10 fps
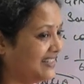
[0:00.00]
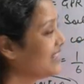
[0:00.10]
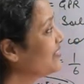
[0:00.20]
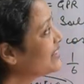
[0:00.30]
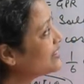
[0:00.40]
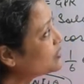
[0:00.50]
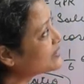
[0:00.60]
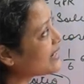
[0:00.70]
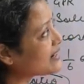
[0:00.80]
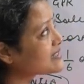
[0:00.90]
डिविडेंड तो
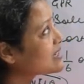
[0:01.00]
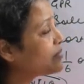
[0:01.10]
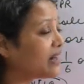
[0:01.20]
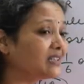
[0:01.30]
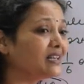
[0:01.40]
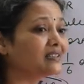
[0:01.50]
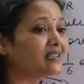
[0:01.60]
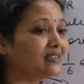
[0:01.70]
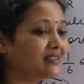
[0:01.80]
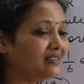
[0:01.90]
टैक्स के बाद आता
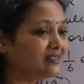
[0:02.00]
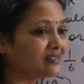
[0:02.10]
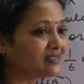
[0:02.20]
है ना